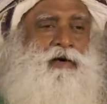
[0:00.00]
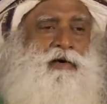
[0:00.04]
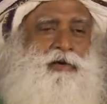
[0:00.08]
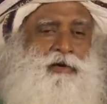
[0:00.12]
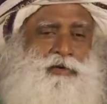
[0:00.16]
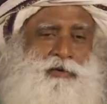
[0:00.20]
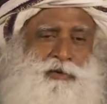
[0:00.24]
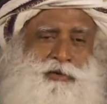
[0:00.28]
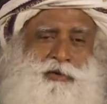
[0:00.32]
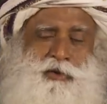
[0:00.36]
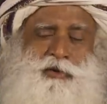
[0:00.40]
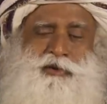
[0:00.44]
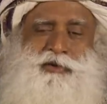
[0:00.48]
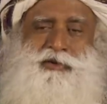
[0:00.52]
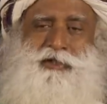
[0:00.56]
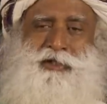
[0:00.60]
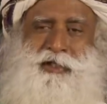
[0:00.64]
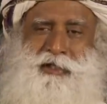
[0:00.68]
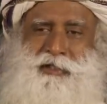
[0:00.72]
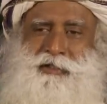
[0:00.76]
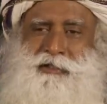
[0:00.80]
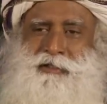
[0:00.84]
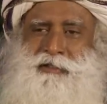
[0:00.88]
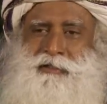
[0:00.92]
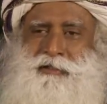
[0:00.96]
En
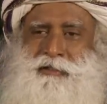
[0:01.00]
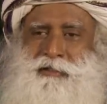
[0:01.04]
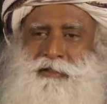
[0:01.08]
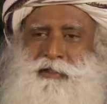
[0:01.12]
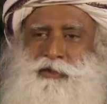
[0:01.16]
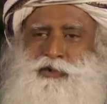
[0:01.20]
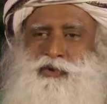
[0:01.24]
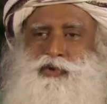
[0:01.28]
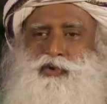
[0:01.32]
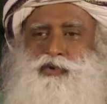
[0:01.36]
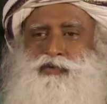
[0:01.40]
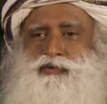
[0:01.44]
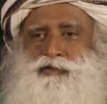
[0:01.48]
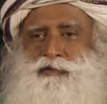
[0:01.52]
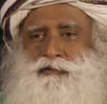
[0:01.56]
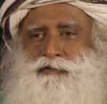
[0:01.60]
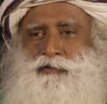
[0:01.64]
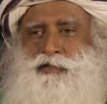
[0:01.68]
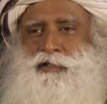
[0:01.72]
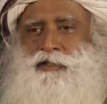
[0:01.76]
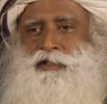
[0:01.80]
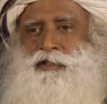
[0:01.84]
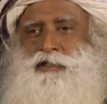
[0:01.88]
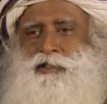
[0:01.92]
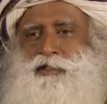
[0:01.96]
aquellos días, la
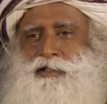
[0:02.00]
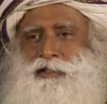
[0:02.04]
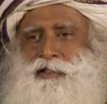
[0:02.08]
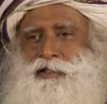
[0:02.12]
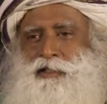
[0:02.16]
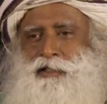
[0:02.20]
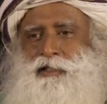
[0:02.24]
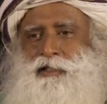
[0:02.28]
máquina